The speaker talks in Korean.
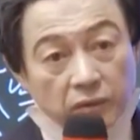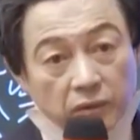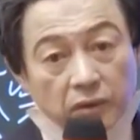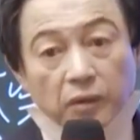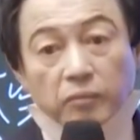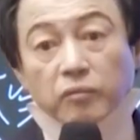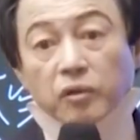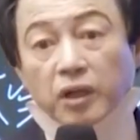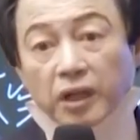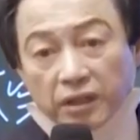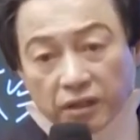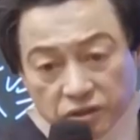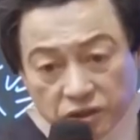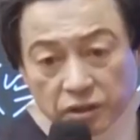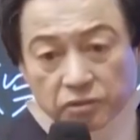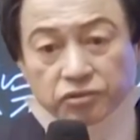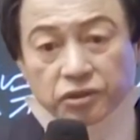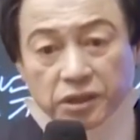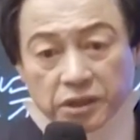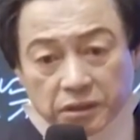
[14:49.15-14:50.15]
건물 하나
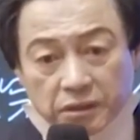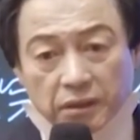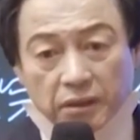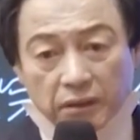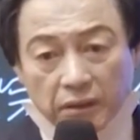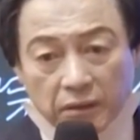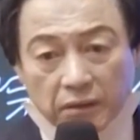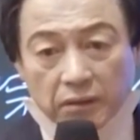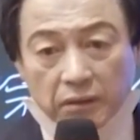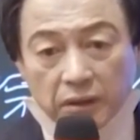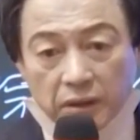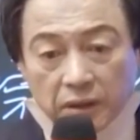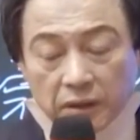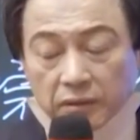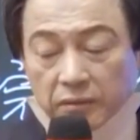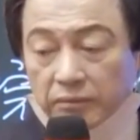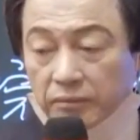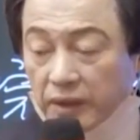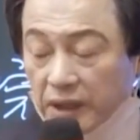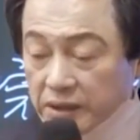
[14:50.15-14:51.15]
지을 수 있어.
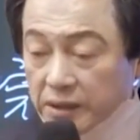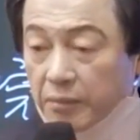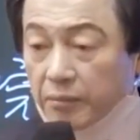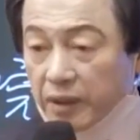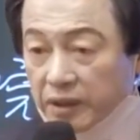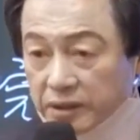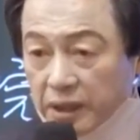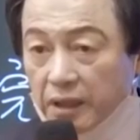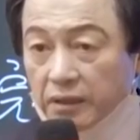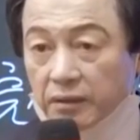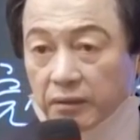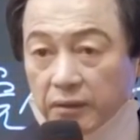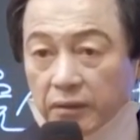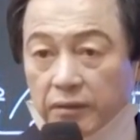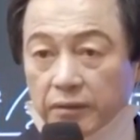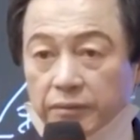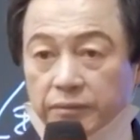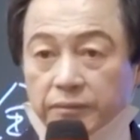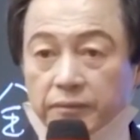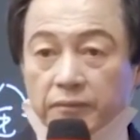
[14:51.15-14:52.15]
맞아, 맞아요.
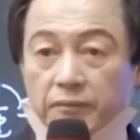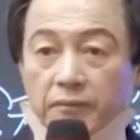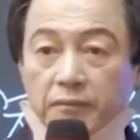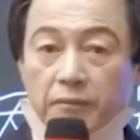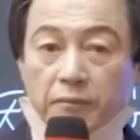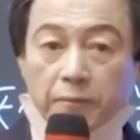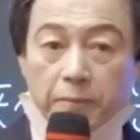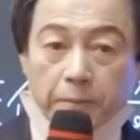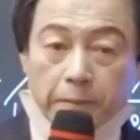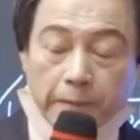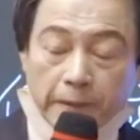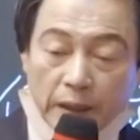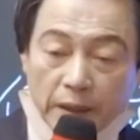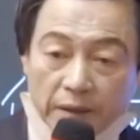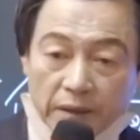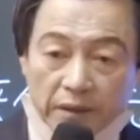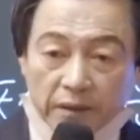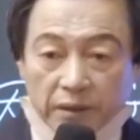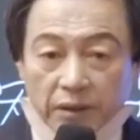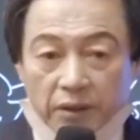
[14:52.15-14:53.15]

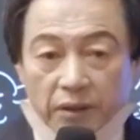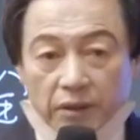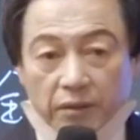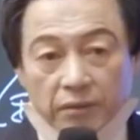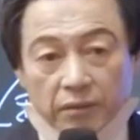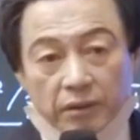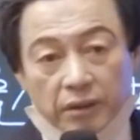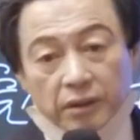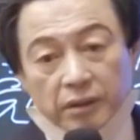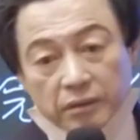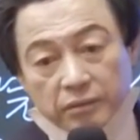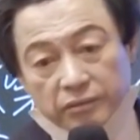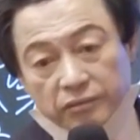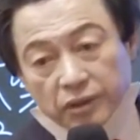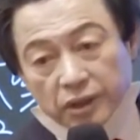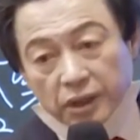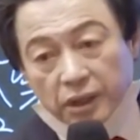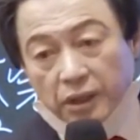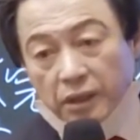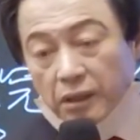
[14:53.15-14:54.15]
응? 그러
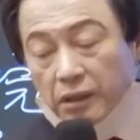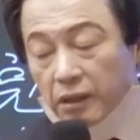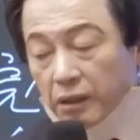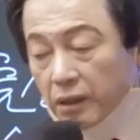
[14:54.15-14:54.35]
여러분들이